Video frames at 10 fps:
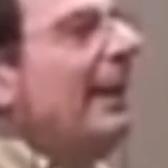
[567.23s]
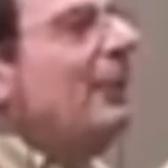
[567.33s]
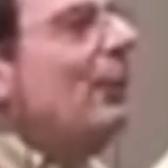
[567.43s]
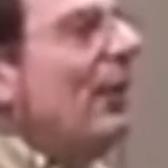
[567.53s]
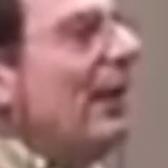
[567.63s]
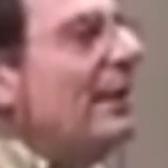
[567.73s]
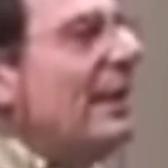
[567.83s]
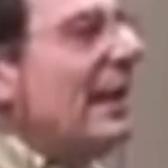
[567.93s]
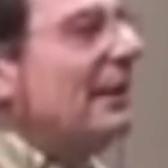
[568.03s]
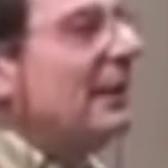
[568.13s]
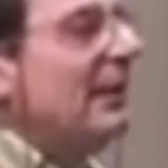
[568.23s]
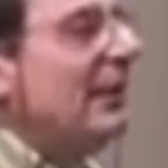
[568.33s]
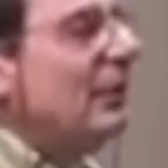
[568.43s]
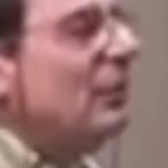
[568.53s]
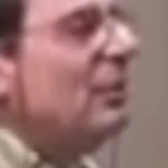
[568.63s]
e vede
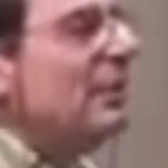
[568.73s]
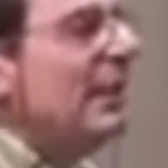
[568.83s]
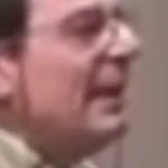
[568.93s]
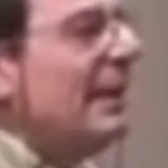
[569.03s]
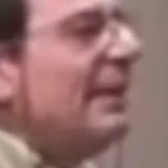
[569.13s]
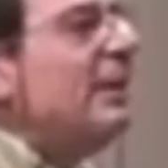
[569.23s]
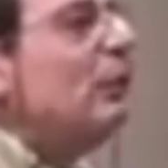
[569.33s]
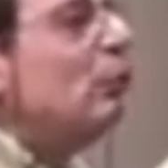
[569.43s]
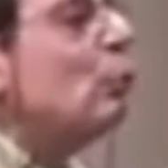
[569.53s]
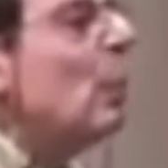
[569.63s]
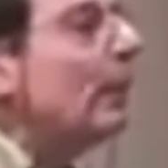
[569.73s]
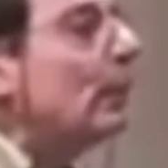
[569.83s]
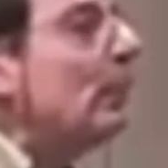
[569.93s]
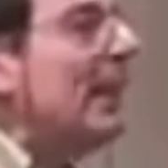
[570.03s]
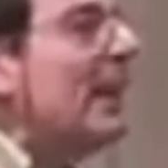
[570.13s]
attraverso di te il suo
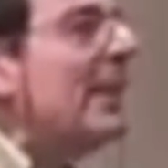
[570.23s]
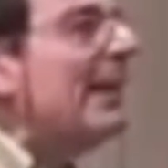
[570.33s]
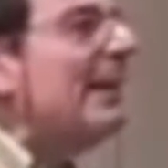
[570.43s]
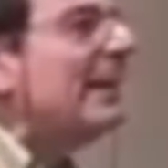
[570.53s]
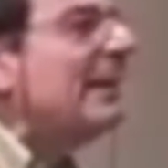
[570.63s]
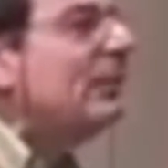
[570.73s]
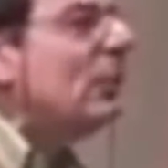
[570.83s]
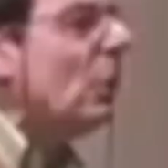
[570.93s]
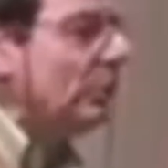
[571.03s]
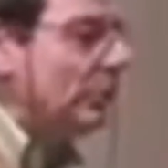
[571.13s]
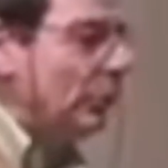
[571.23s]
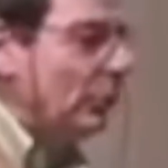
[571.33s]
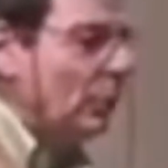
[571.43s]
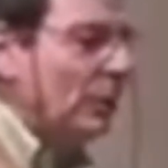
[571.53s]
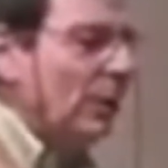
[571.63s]
problema
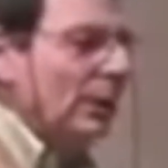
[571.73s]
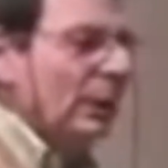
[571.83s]
irrisolto,